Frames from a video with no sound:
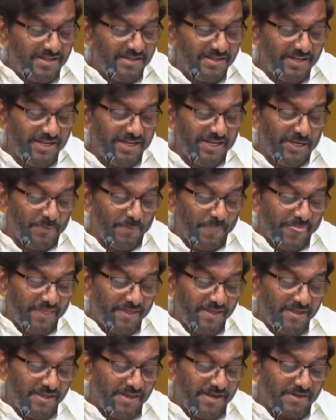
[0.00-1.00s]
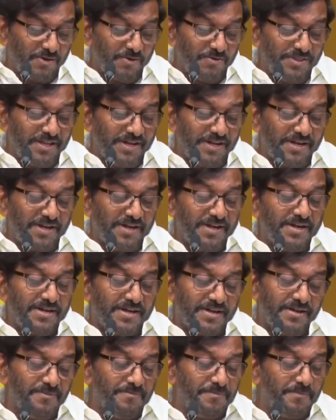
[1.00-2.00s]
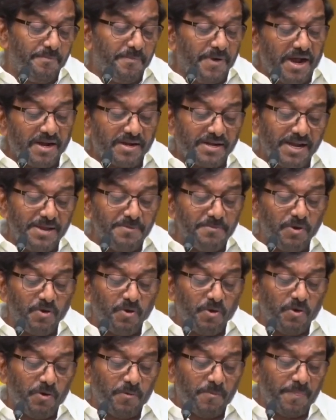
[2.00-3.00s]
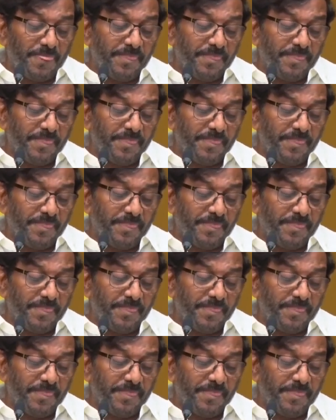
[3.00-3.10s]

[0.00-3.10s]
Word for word: ఇది ఎట్లుందంటే మా టైంలో